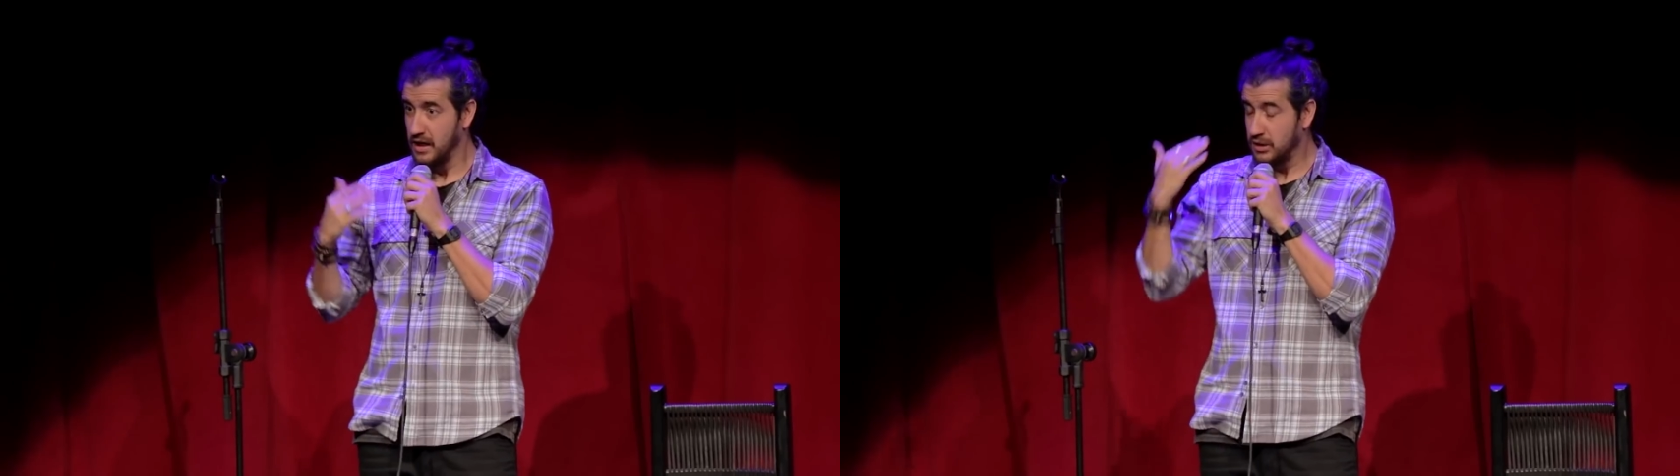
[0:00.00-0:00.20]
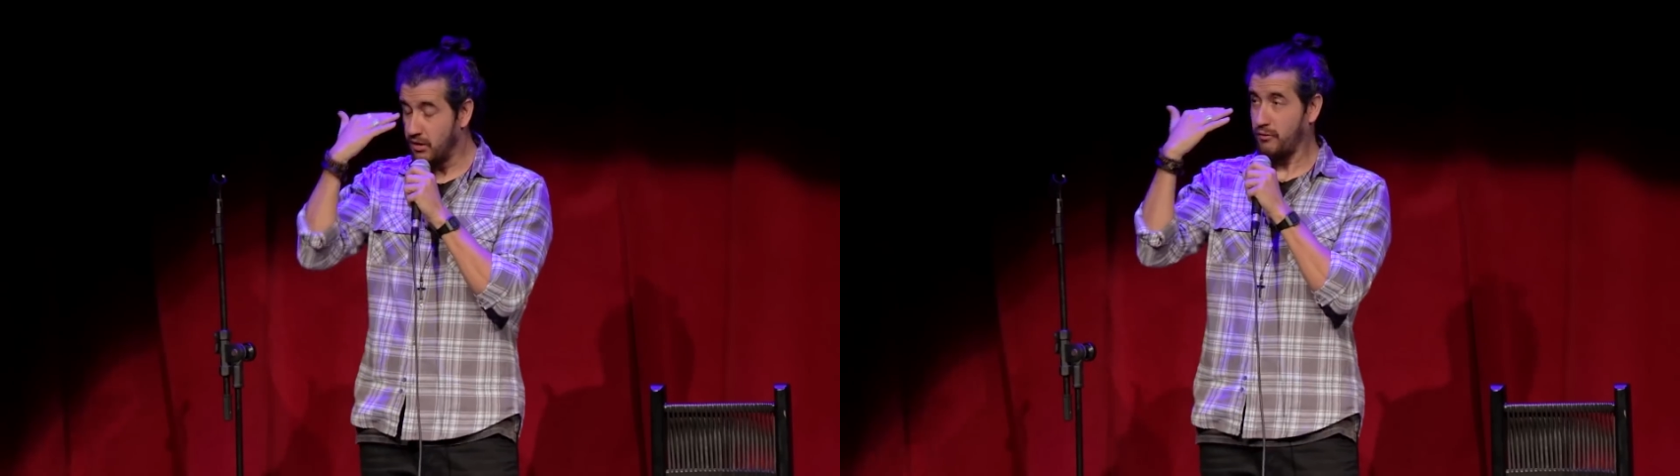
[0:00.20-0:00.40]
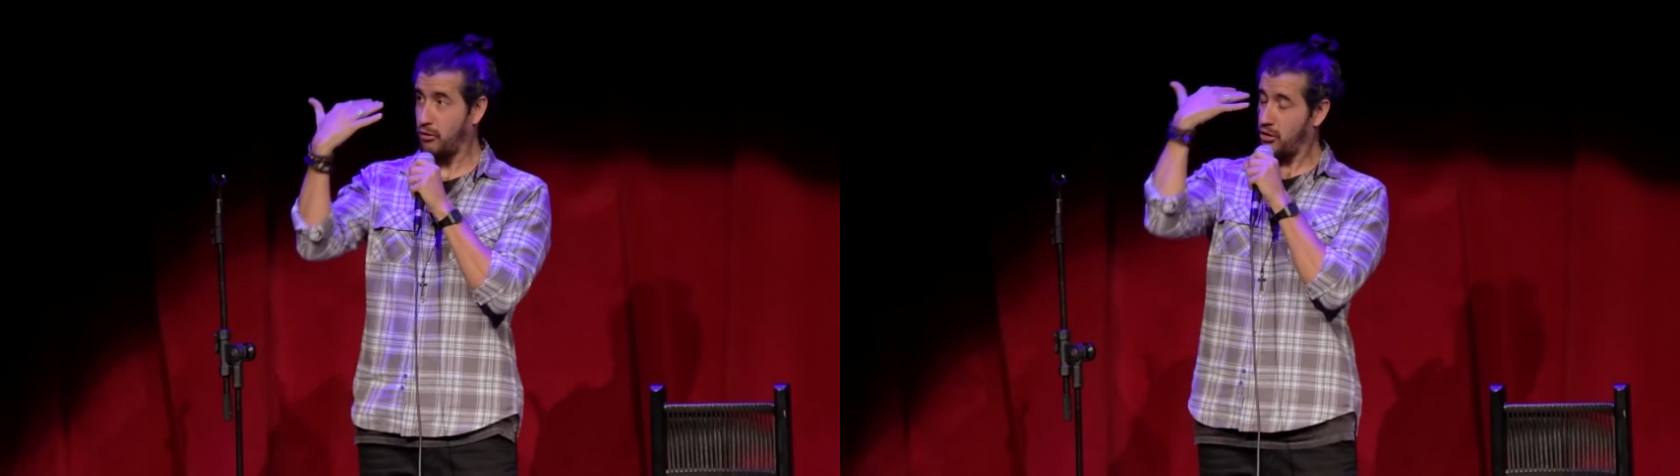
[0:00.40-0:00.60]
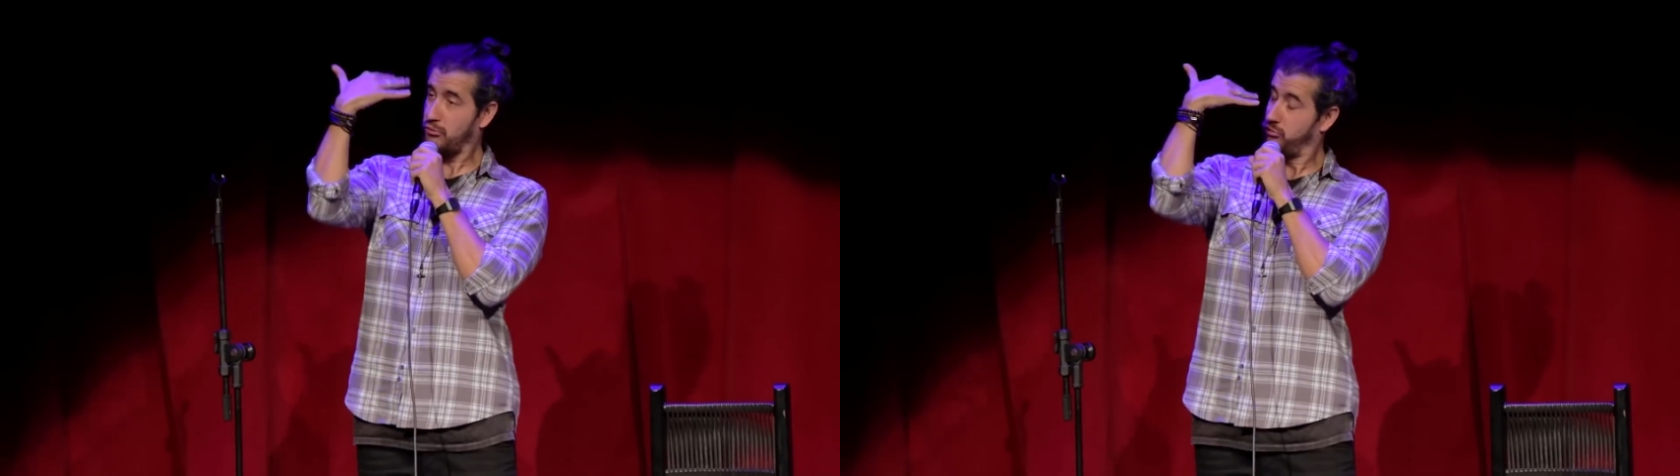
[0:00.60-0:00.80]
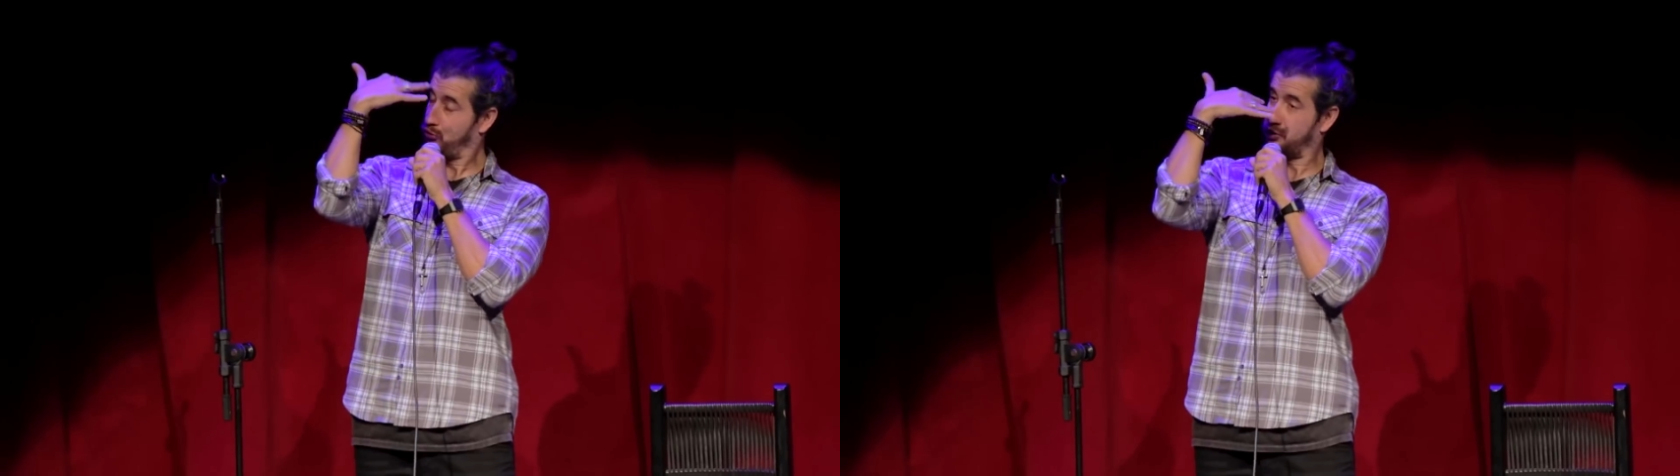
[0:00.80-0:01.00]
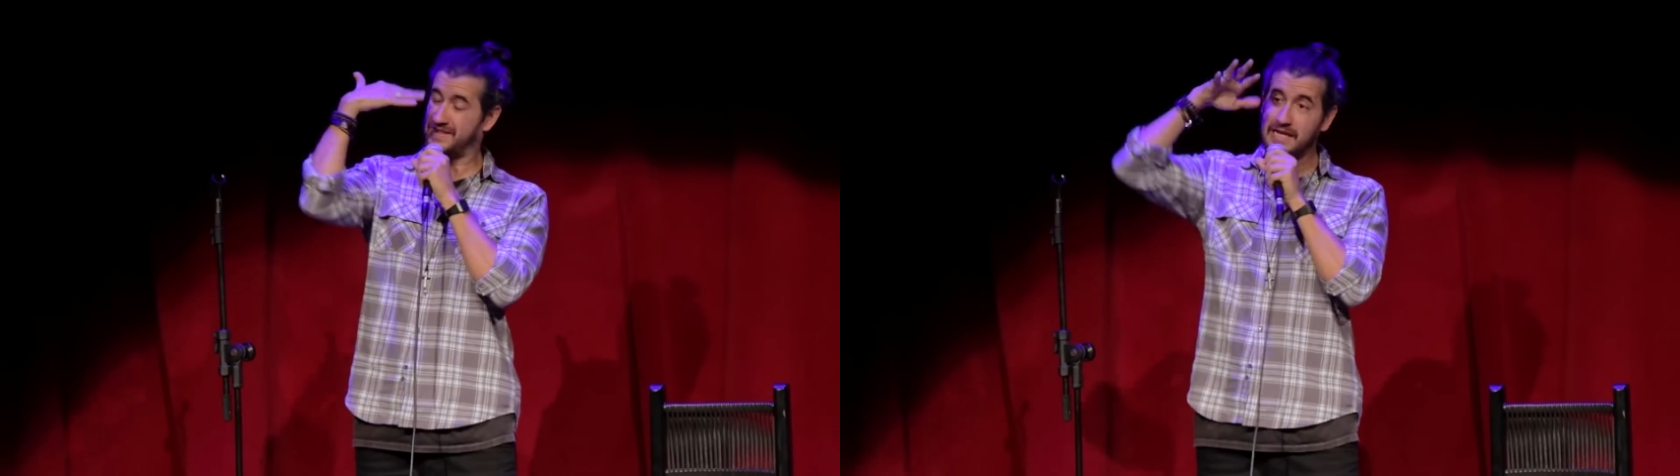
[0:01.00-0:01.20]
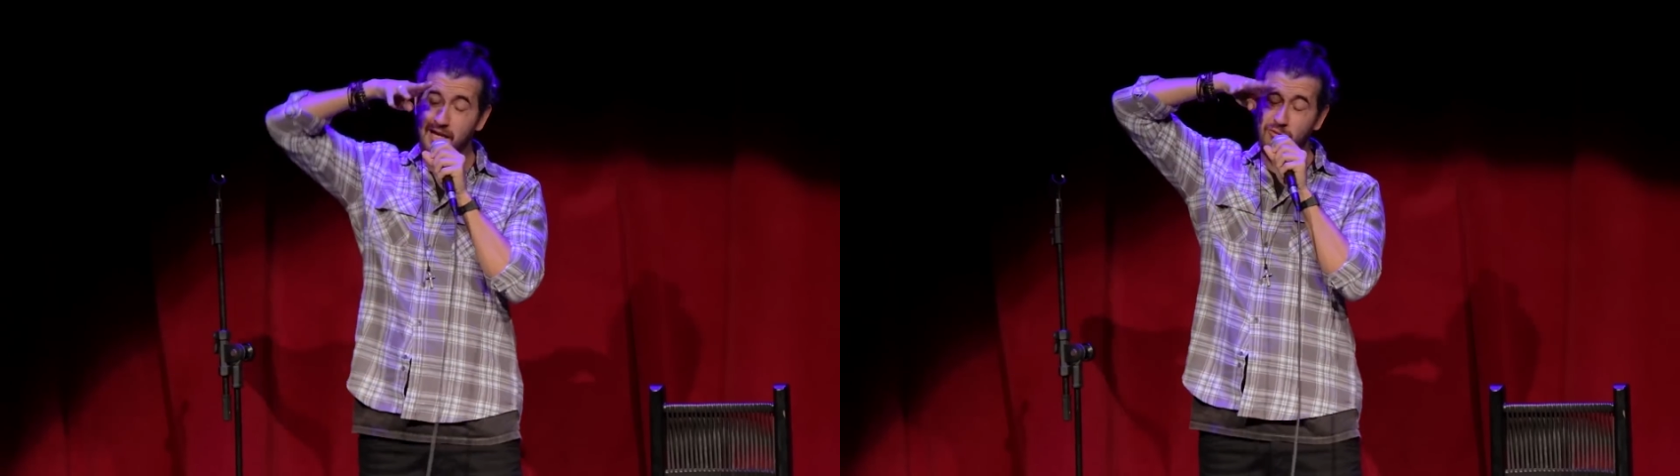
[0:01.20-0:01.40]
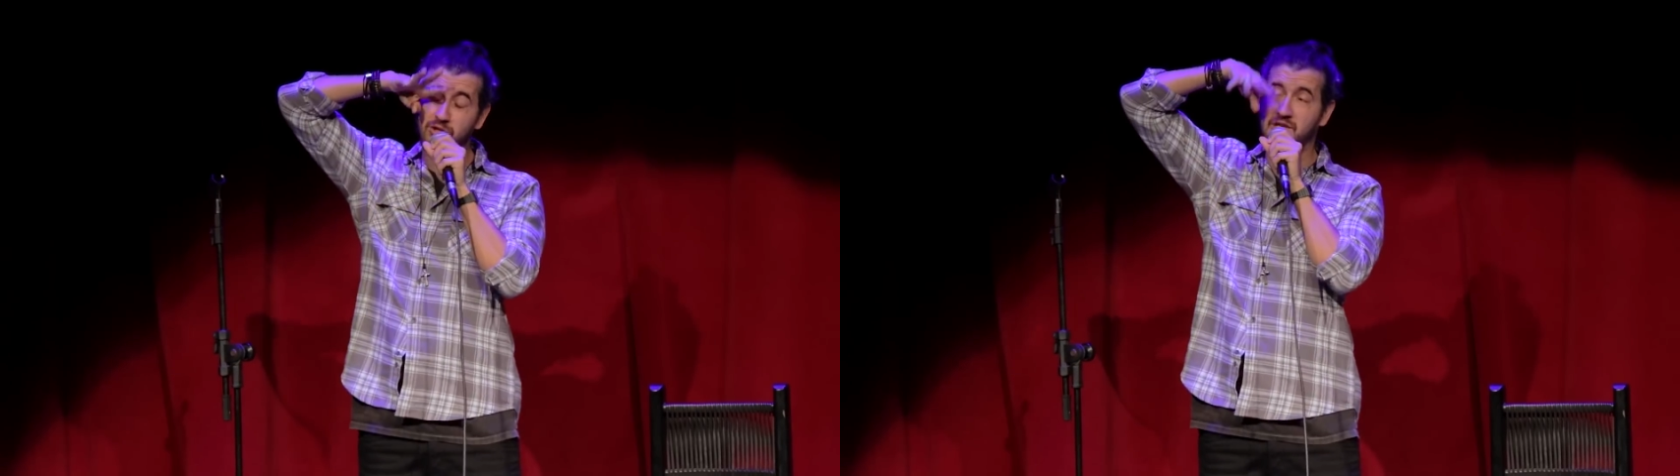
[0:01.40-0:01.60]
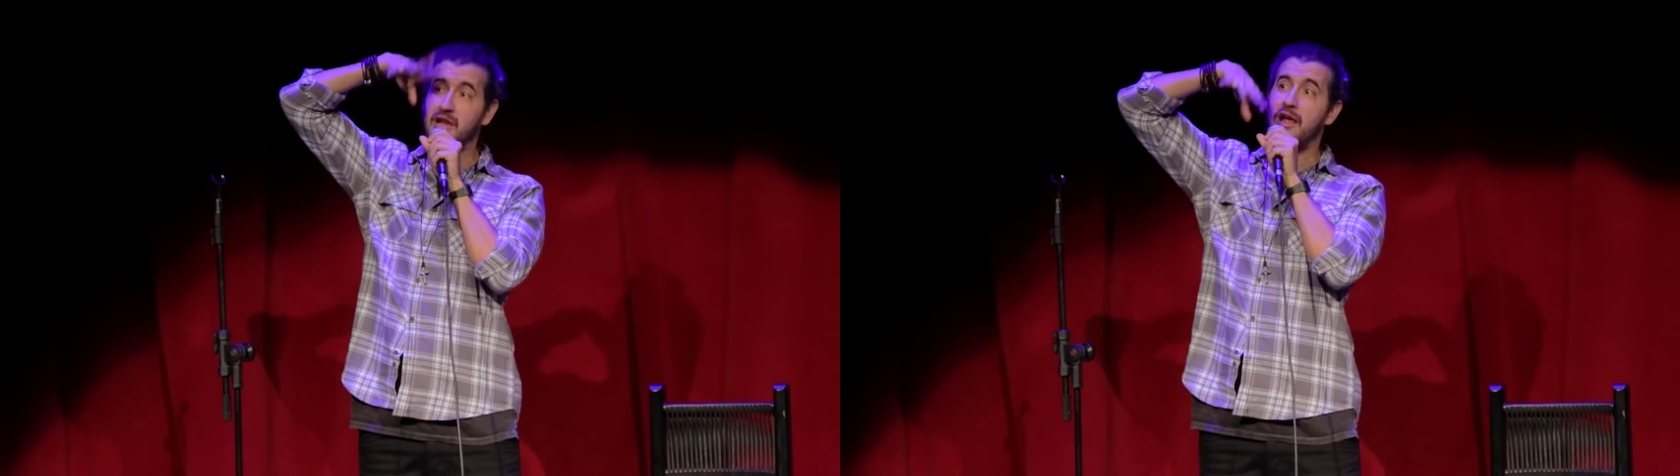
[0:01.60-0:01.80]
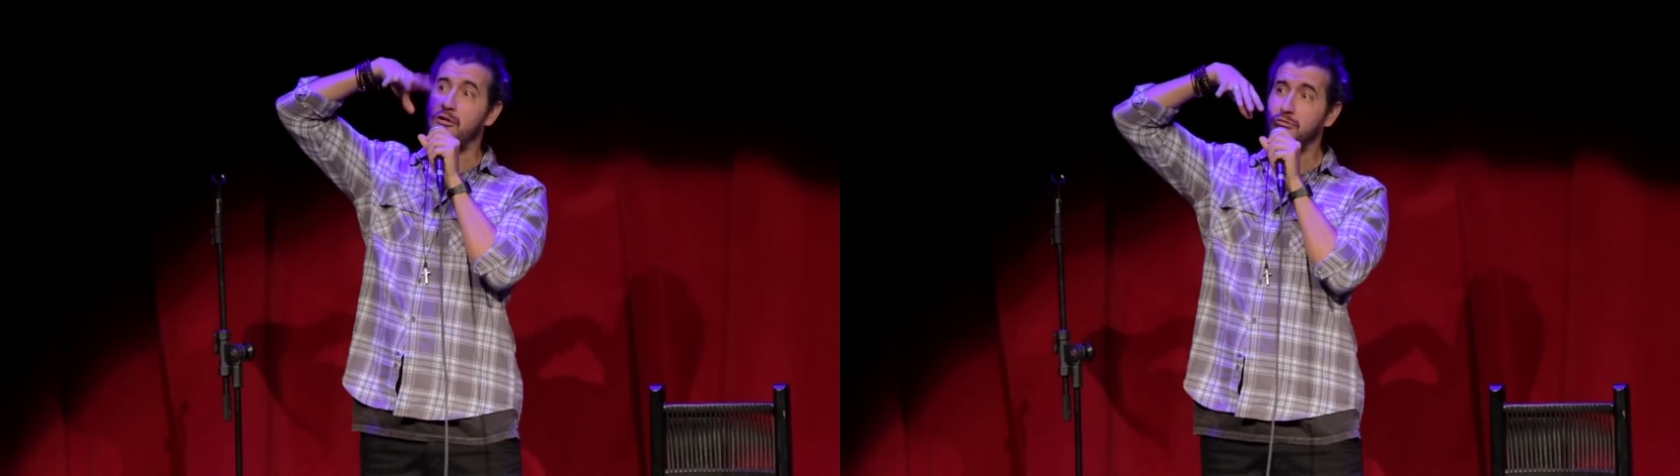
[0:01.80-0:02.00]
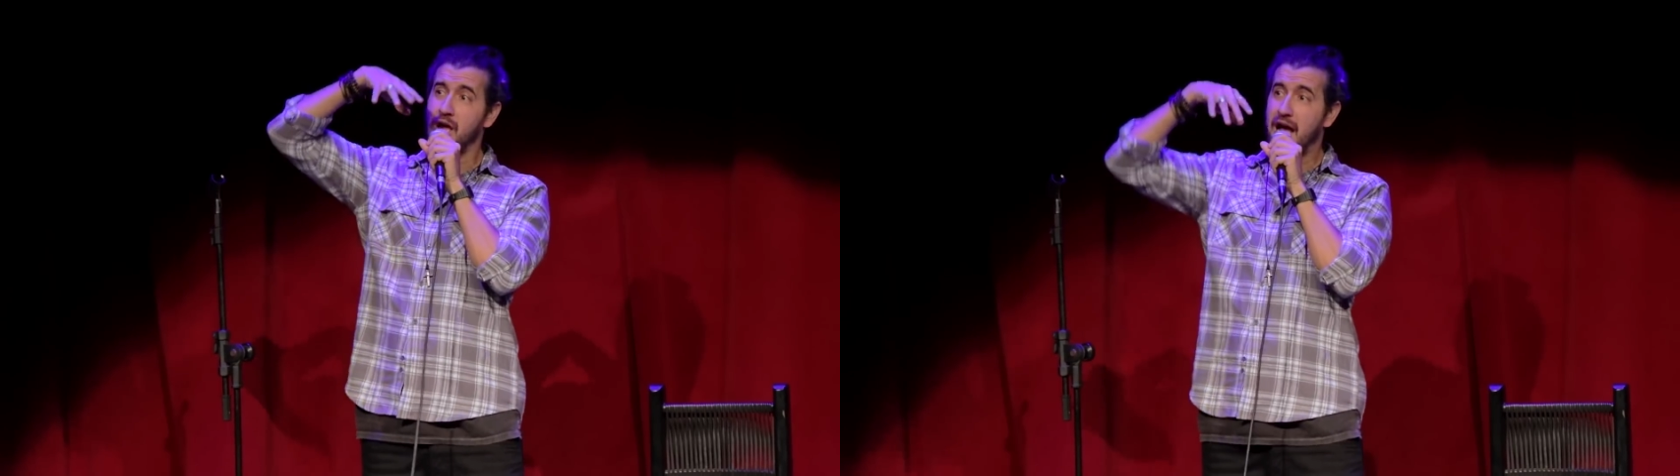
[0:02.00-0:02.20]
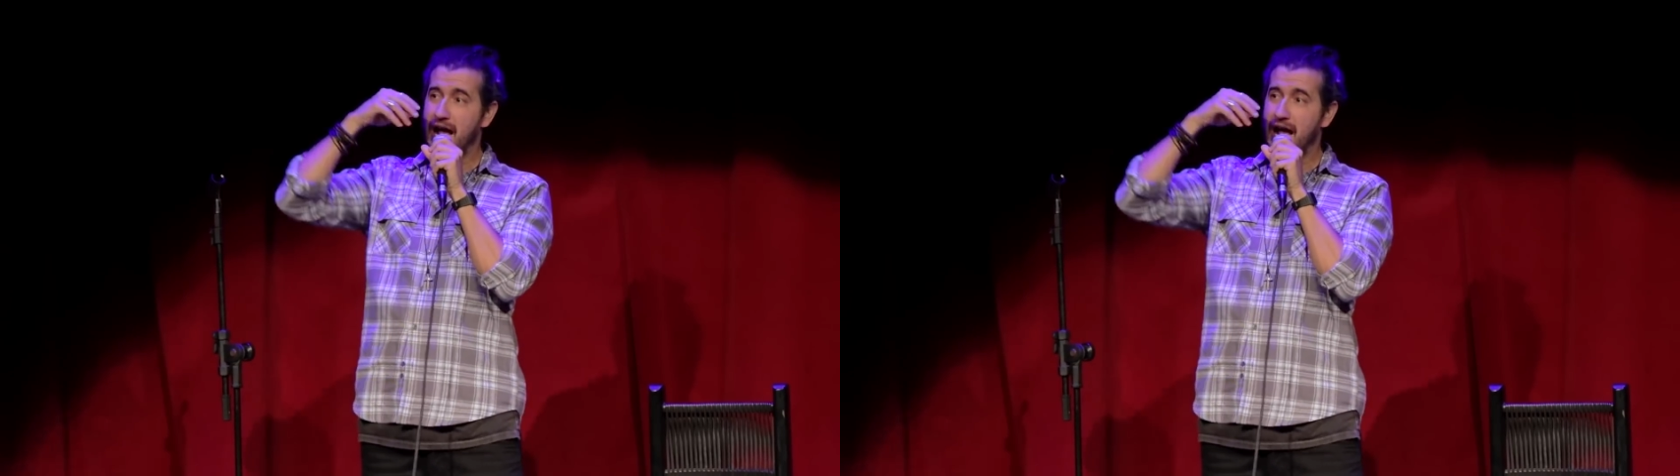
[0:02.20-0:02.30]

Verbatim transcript: Então ela coloca o cílio, o cilhão,